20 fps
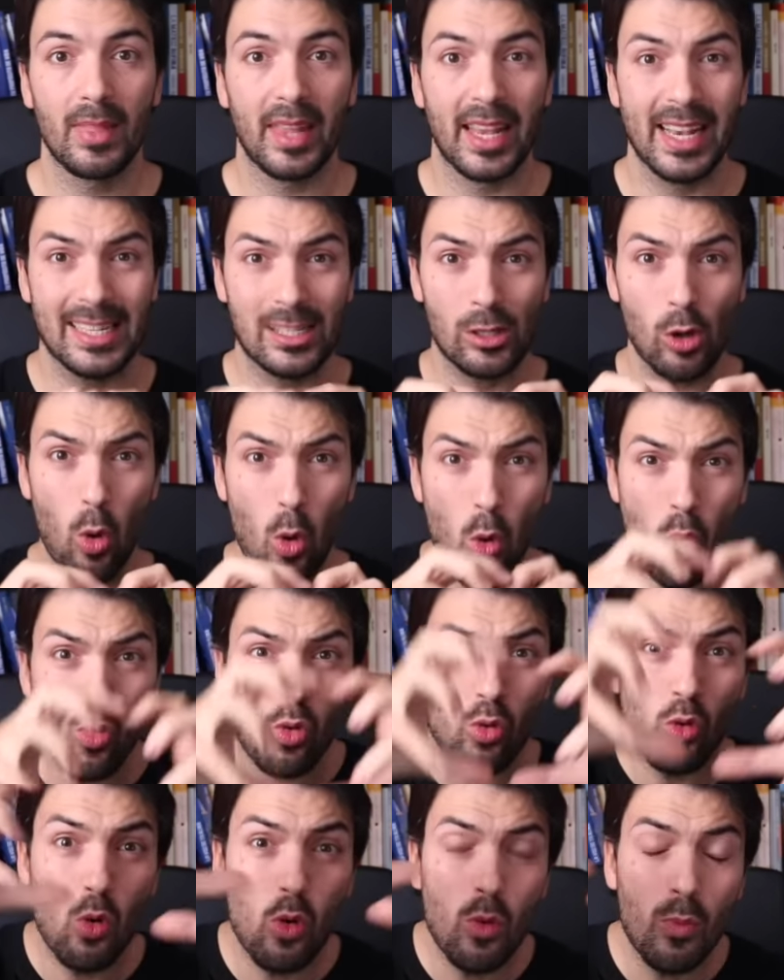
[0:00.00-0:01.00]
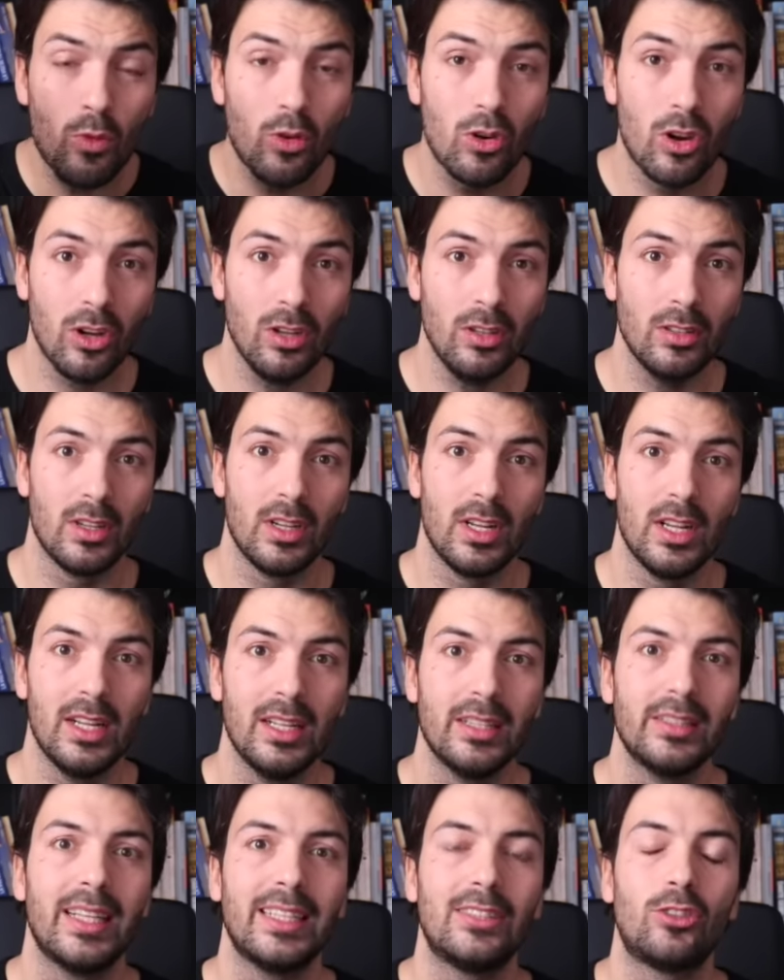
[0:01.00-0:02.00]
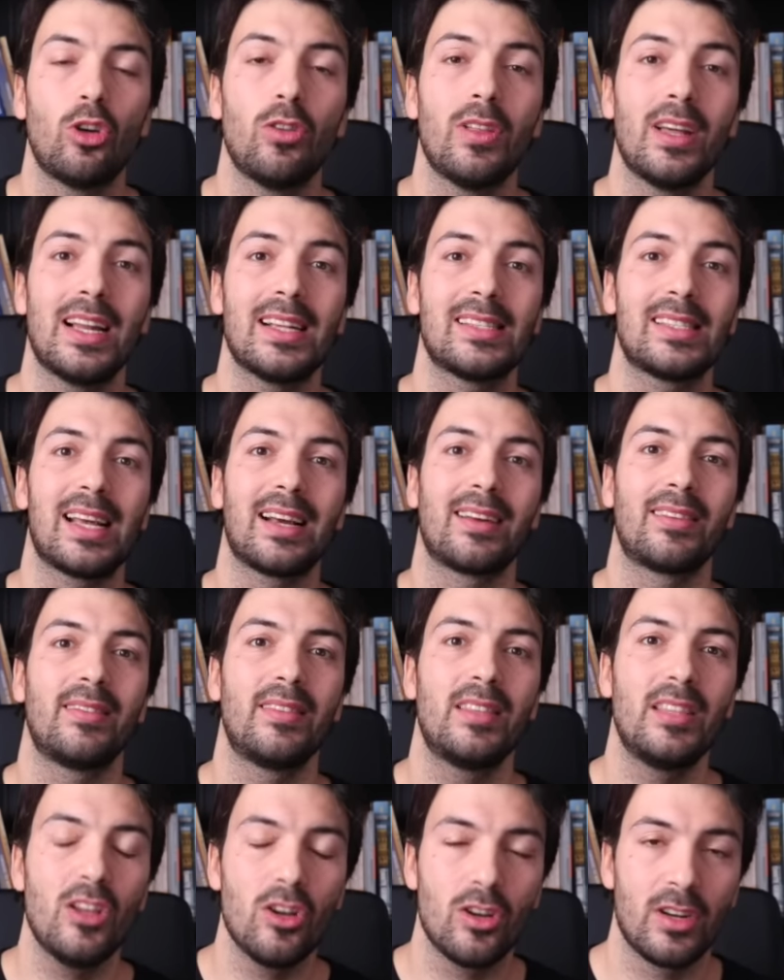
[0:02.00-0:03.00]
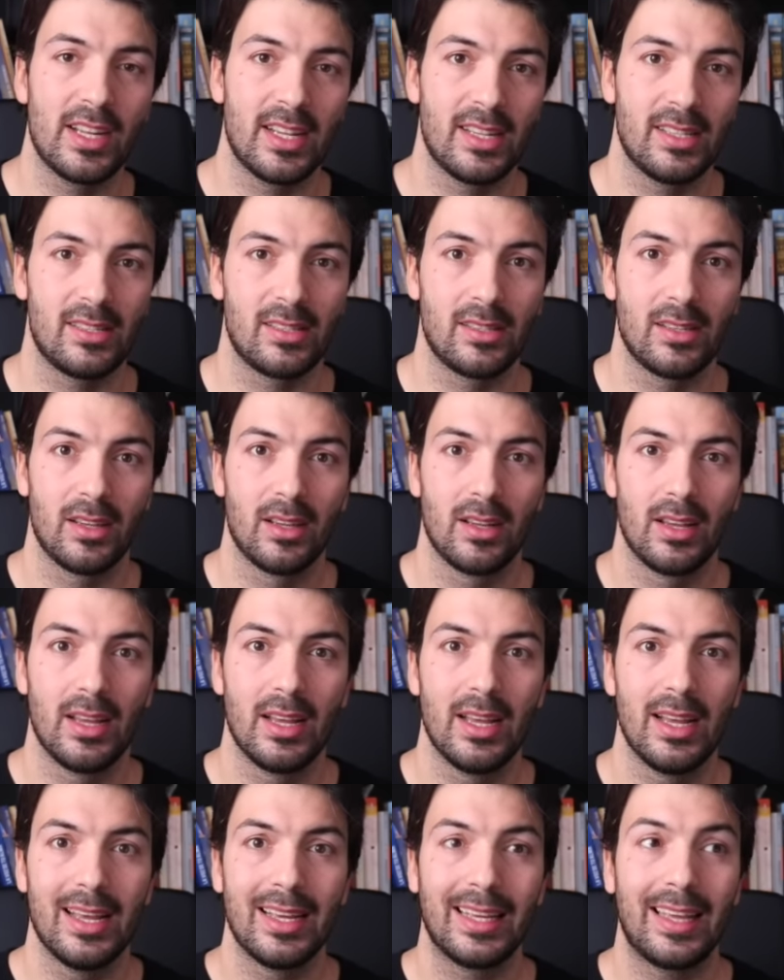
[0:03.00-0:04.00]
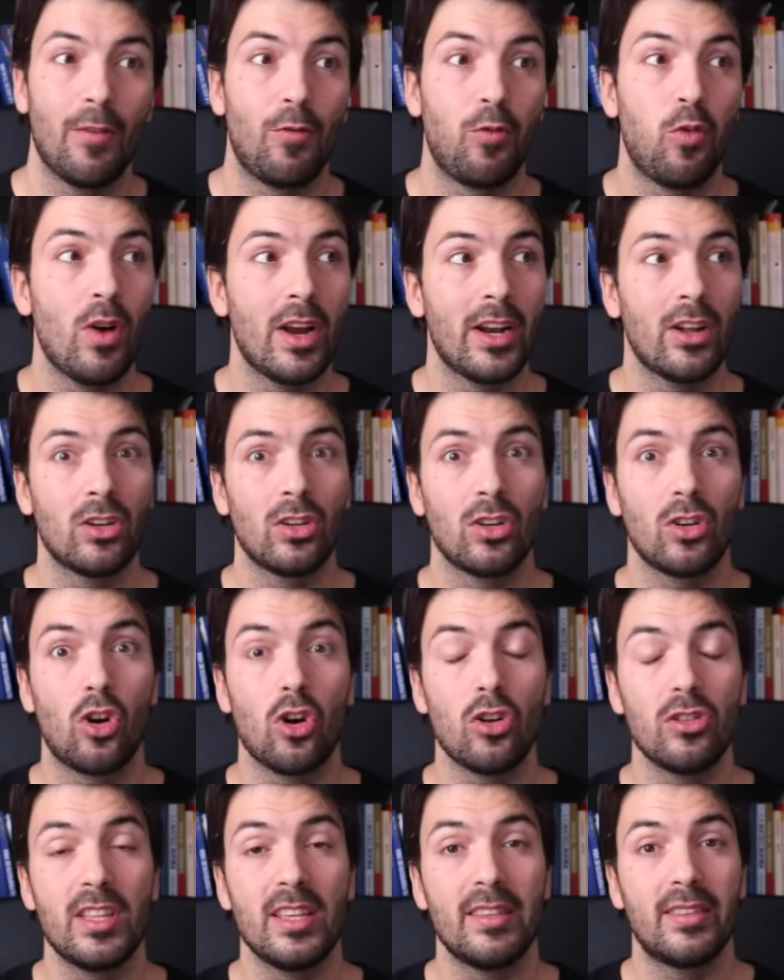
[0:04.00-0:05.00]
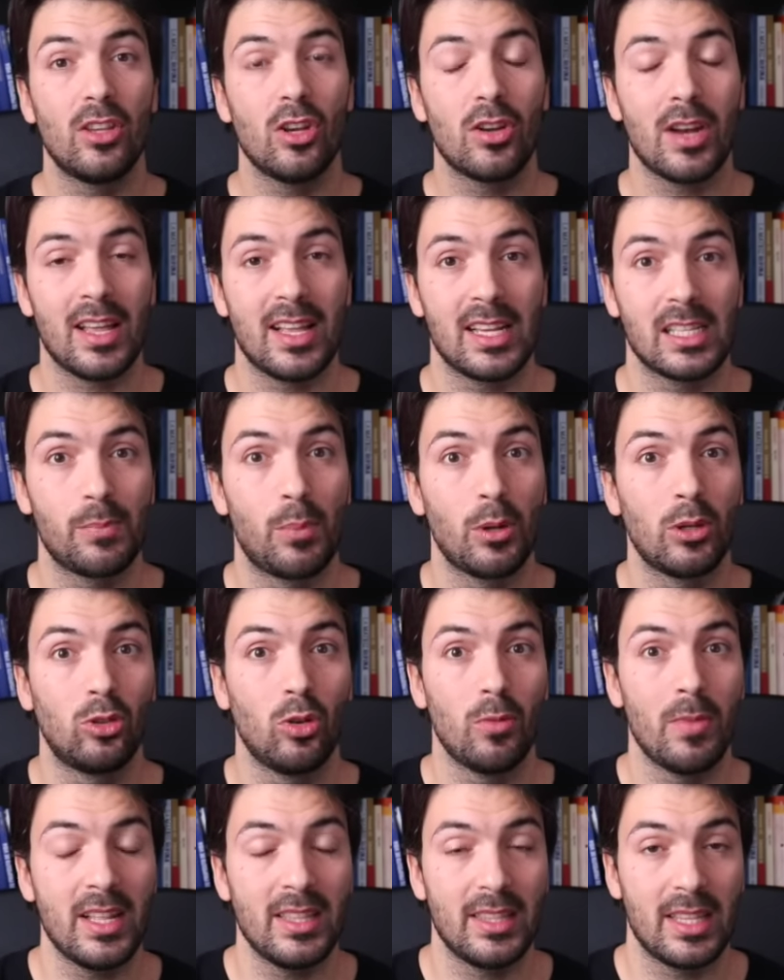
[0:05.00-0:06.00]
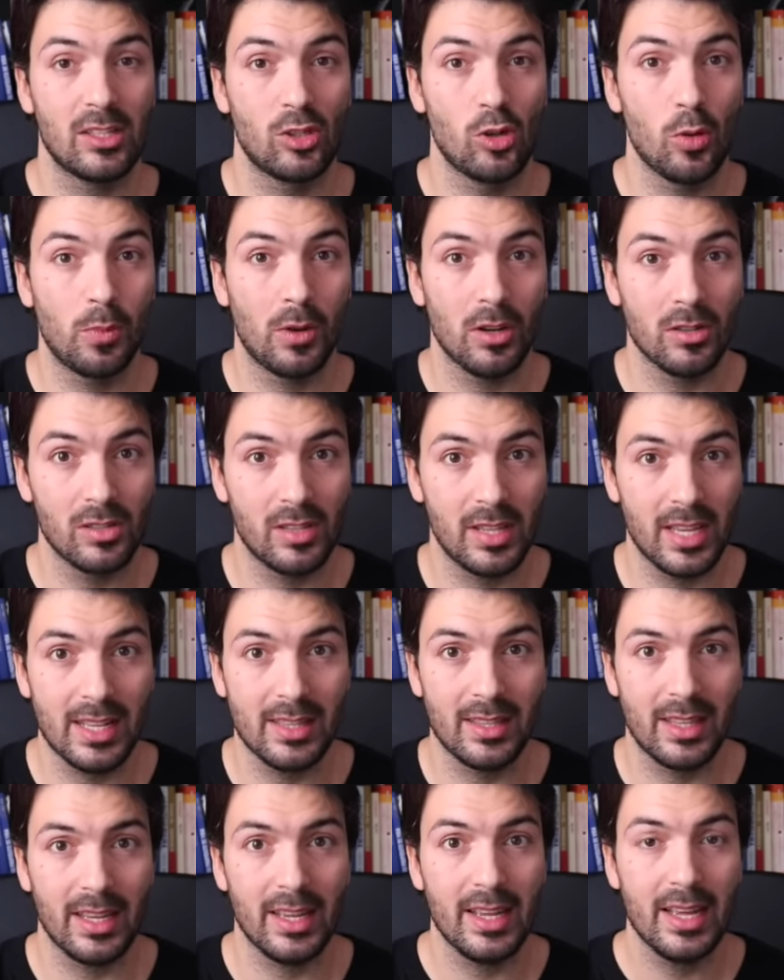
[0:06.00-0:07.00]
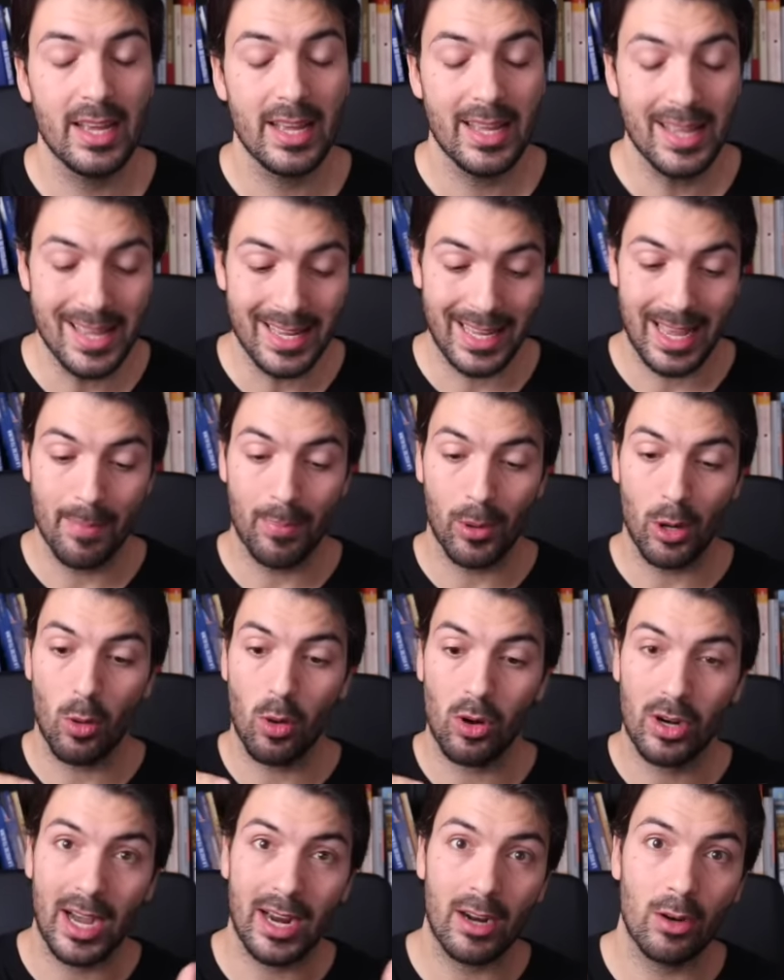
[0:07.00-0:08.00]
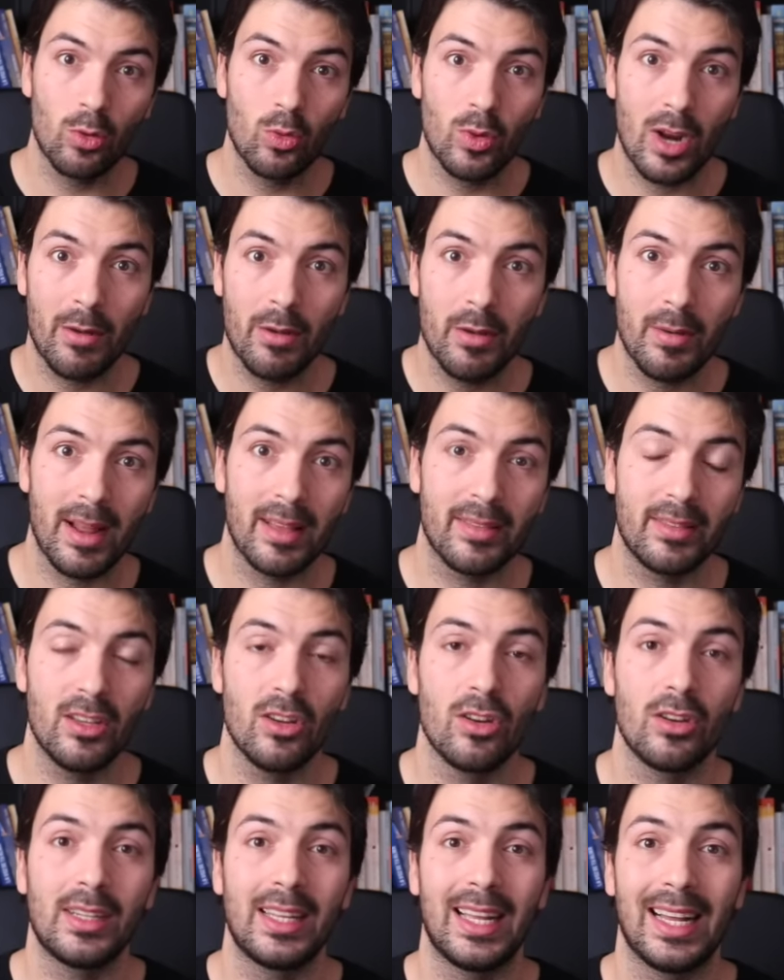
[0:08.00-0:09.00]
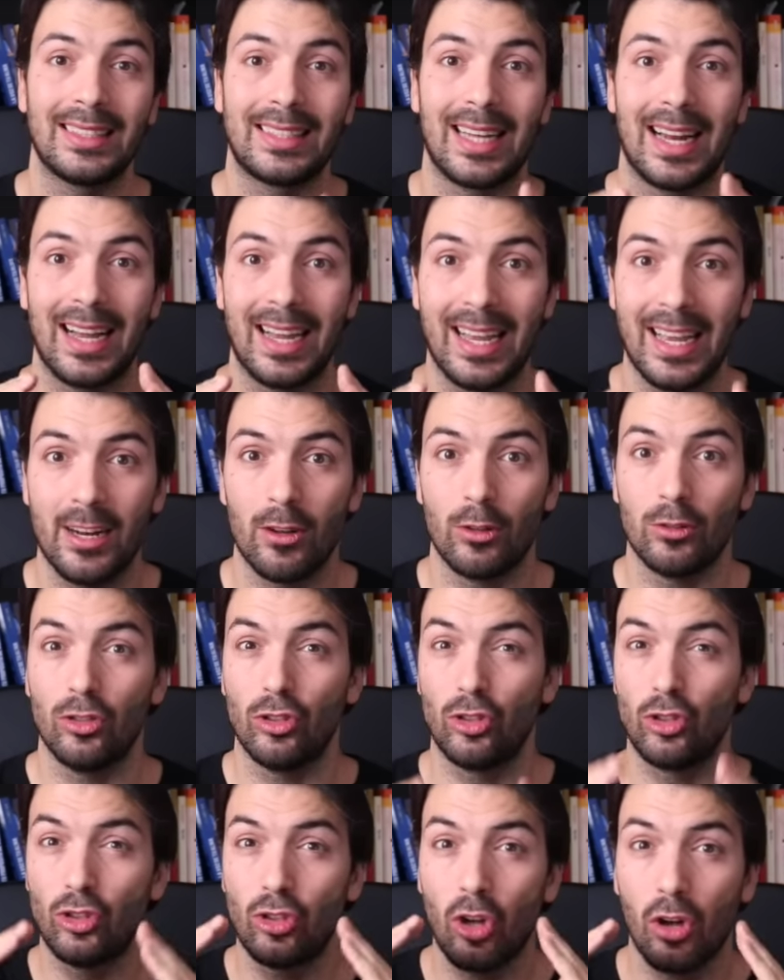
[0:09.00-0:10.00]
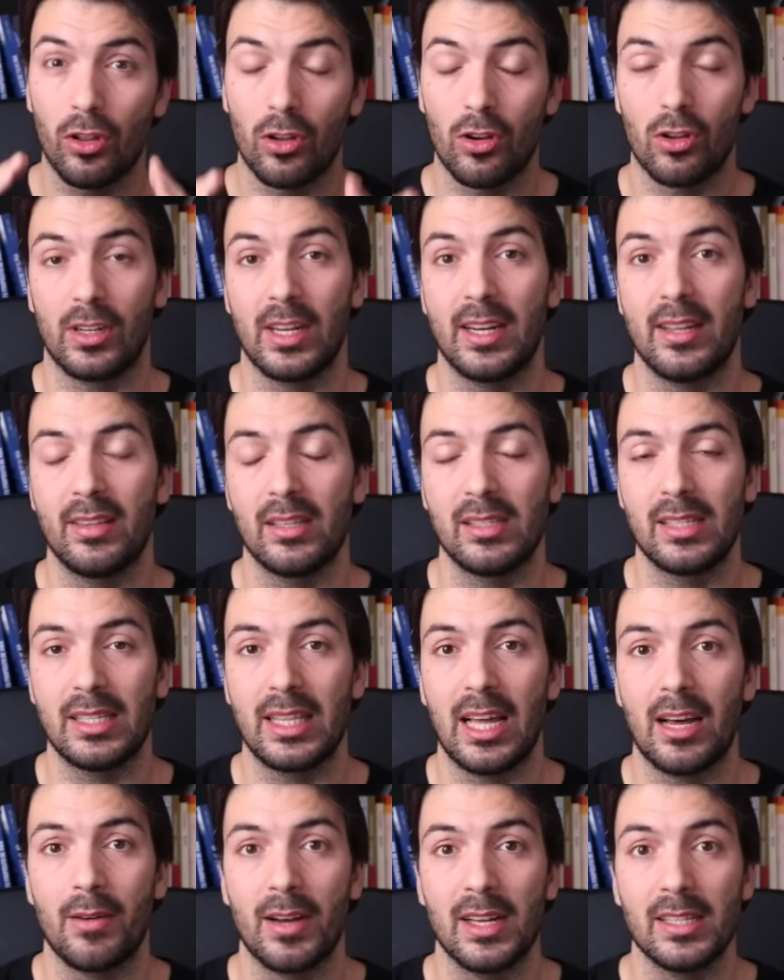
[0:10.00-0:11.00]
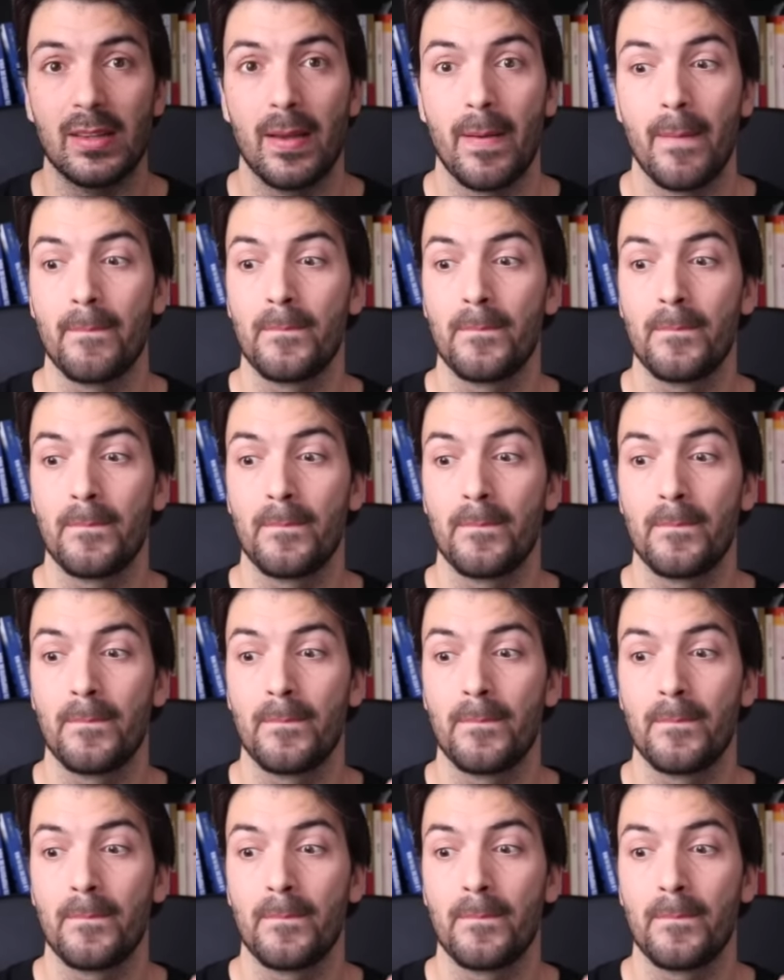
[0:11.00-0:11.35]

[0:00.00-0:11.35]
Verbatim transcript: es un cúmulo de todas las acciones que fueron condicionadas por tu mente subconsciente y que provocaron una vibración que atrajeron todo lo que necesitabas